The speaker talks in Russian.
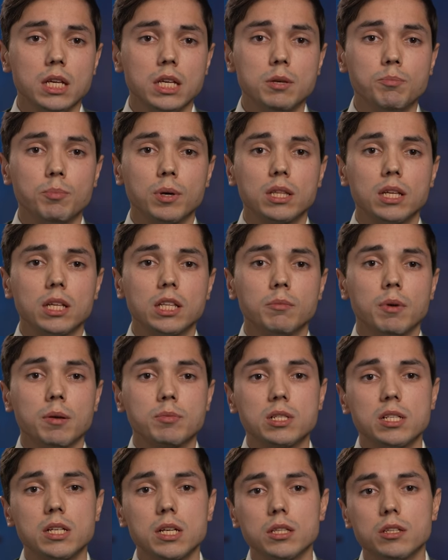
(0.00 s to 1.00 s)
И по данным
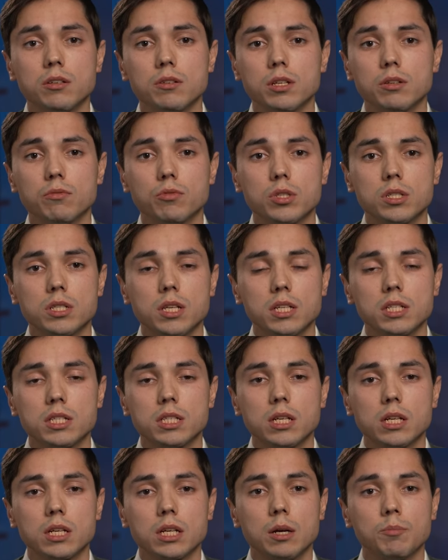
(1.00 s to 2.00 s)
обследования, вот здесь
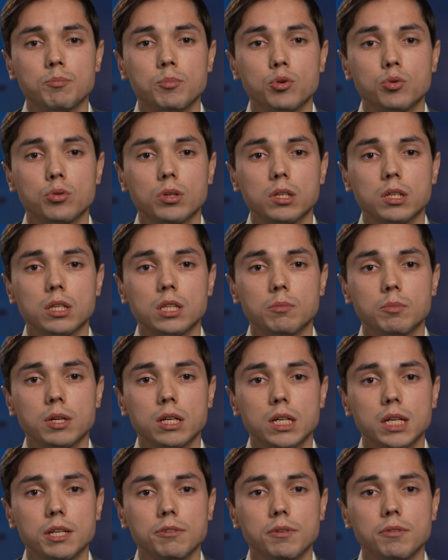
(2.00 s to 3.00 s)
на компьютерной
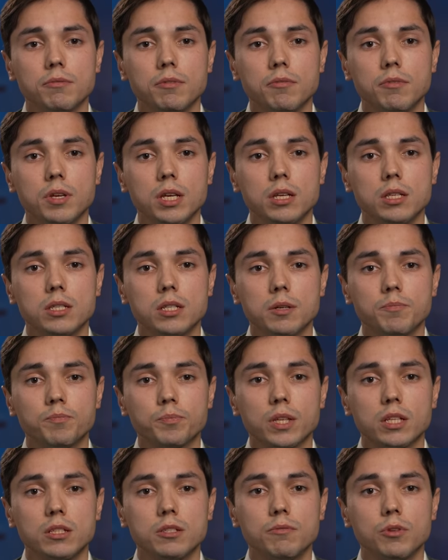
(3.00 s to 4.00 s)
томографии вы видите
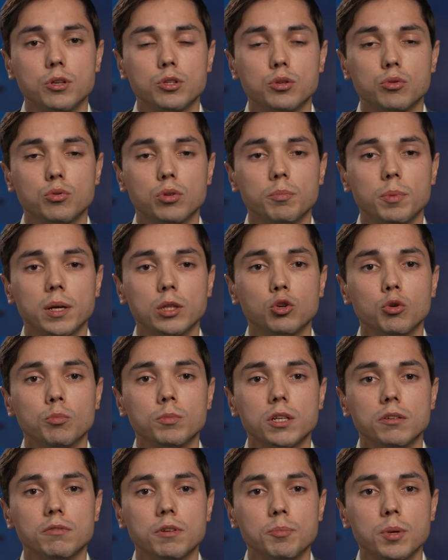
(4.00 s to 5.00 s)

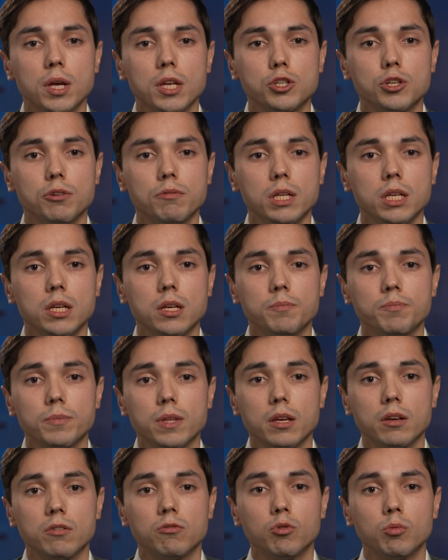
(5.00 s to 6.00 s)
дивертикулоподобные выпячивания
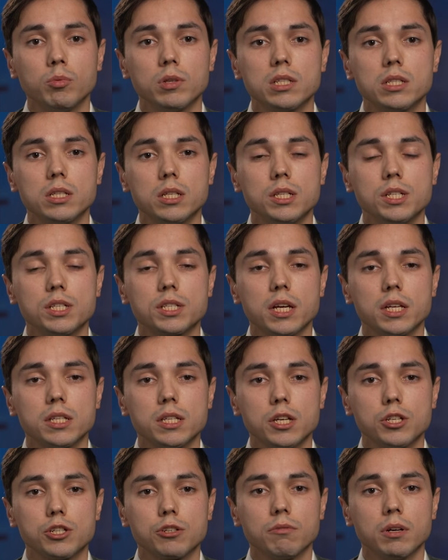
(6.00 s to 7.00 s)
в области
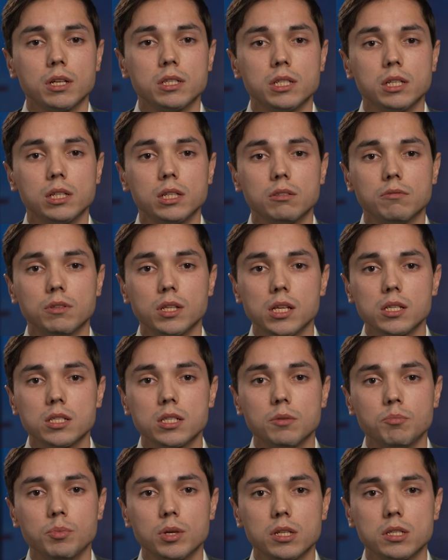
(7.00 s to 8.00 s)
нисходящего отдела
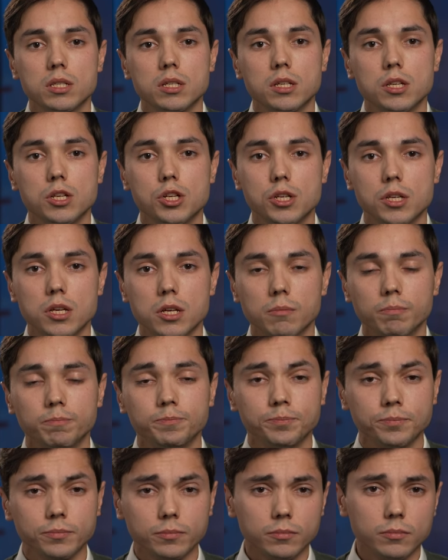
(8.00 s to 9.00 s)
12-перстной кишки.
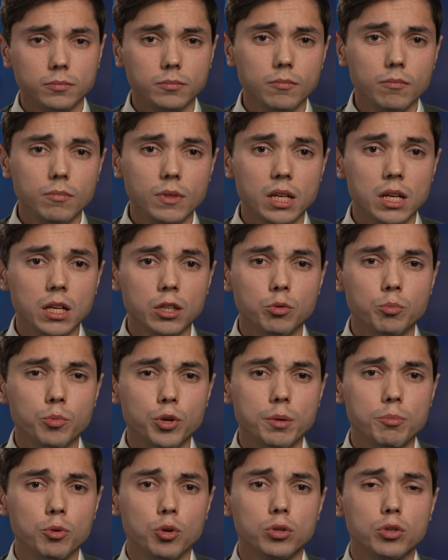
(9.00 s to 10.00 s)
Этому
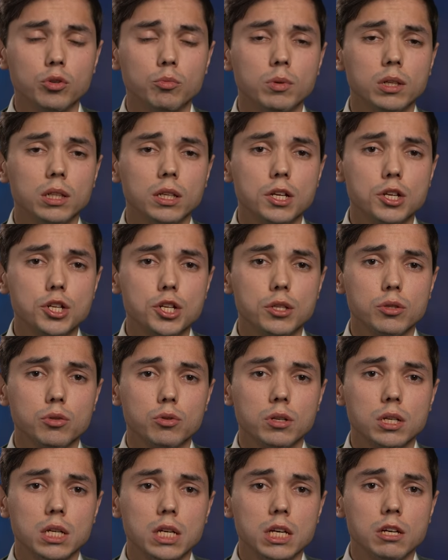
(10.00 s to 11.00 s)
ребенку было
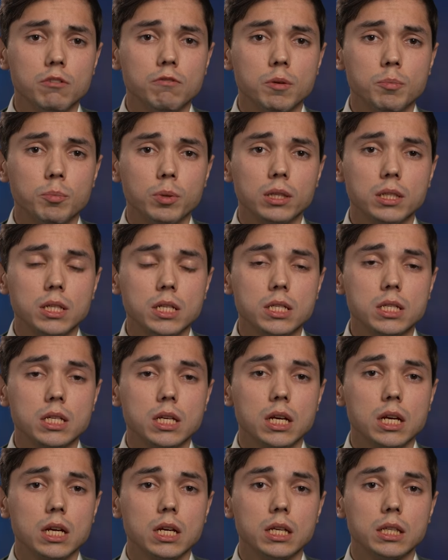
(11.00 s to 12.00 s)
решено выполнить
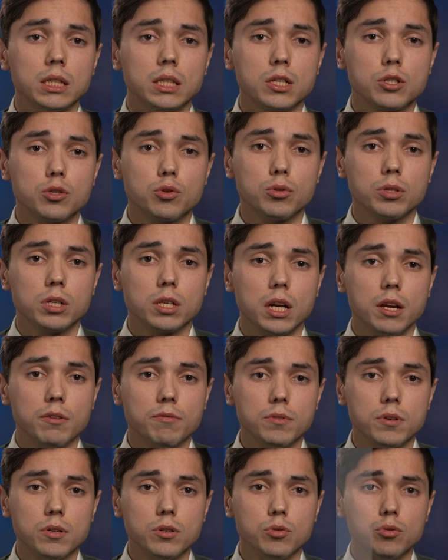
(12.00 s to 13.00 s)

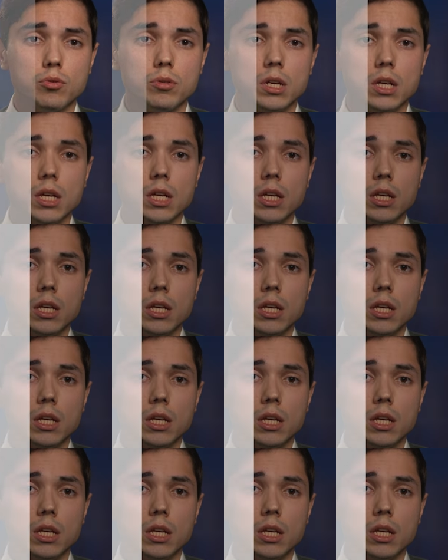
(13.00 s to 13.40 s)
эндосонографию.